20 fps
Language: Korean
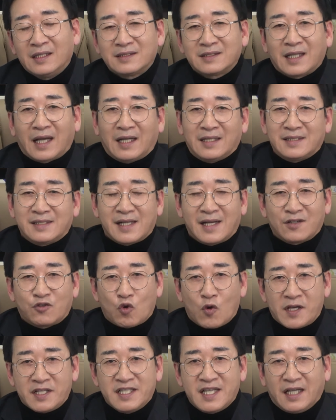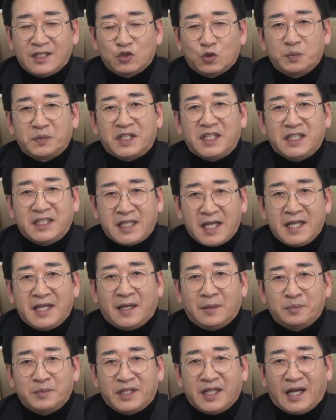사실상 굉장히 좀
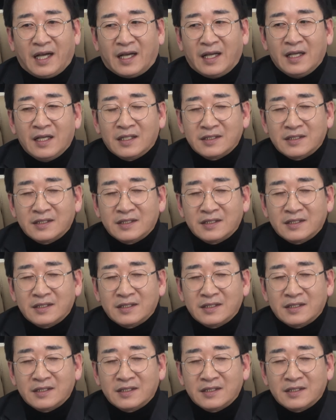디테일합니다.